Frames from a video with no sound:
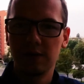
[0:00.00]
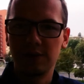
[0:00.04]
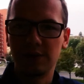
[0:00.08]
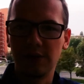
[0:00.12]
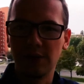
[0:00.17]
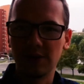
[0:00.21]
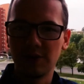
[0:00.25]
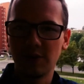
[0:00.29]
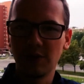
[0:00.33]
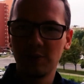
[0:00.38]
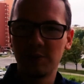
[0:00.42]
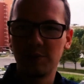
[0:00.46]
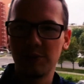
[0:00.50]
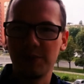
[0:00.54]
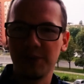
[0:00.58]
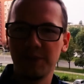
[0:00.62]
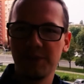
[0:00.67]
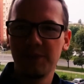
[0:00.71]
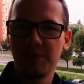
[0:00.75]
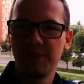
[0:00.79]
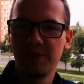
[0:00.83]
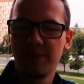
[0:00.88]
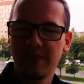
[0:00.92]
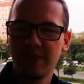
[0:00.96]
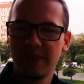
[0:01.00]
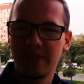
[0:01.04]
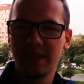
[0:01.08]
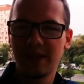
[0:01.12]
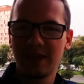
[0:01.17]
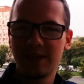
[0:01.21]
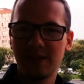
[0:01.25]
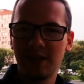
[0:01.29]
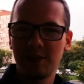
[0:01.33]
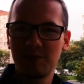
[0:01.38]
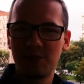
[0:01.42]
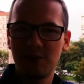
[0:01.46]
Dzień dobry.
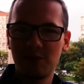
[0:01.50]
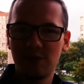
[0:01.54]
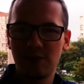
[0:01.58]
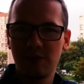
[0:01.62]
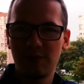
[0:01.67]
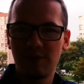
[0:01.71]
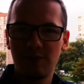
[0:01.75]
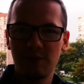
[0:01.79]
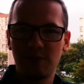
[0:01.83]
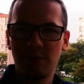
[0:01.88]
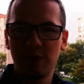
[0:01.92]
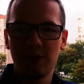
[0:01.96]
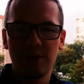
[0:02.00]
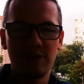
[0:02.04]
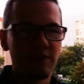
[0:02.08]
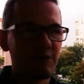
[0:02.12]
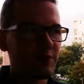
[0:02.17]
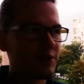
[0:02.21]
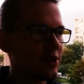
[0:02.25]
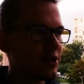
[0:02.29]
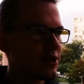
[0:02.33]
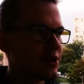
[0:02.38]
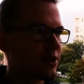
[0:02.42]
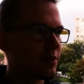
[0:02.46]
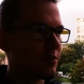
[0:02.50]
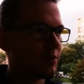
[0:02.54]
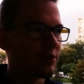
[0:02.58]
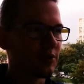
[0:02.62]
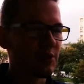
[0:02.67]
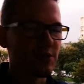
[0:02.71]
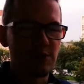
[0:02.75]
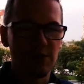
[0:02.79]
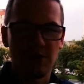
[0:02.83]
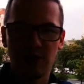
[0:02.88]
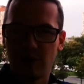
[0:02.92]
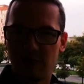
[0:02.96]
Chciałem się dzisiaj wybrać na wycieczkę
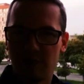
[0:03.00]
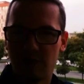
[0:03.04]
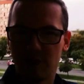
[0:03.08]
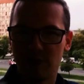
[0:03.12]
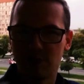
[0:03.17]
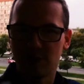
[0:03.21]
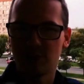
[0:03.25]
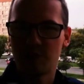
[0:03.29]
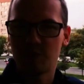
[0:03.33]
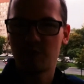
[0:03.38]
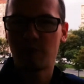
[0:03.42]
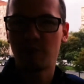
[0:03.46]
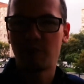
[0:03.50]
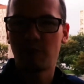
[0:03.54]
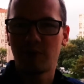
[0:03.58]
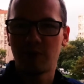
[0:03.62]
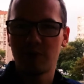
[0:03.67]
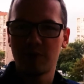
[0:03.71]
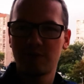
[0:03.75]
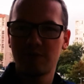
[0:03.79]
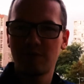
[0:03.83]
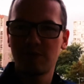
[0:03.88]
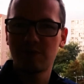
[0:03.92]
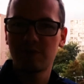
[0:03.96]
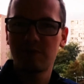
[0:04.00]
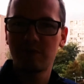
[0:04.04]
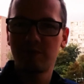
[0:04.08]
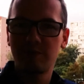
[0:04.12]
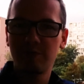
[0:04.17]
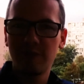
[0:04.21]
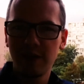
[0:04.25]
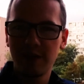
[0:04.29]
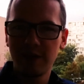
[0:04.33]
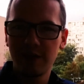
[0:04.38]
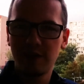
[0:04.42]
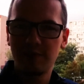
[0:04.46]
motocyklową, żeby pokazywać Wam
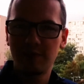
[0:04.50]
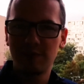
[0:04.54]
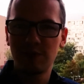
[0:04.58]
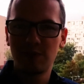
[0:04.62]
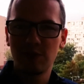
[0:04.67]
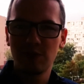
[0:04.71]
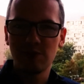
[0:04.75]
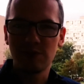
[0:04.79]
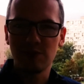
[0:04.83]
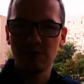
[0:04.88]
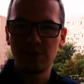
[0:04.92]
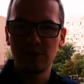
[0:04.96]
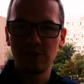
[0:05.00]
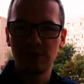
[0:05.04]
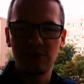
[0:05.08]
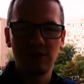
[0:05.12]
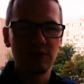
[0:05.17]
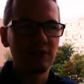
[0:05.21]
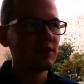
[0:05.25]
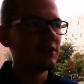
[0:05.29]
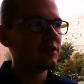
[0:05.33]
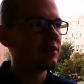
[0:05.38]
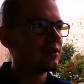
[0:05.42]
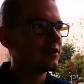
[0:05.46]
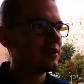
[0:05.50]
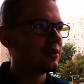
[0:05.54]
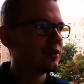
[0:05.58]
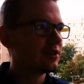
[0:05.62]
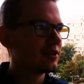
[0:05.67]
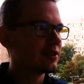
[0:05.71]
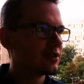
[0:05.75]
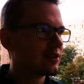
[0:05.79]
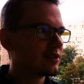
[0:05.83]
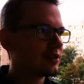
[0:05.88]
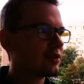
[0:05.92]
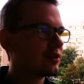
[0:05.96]
fajne widoczki i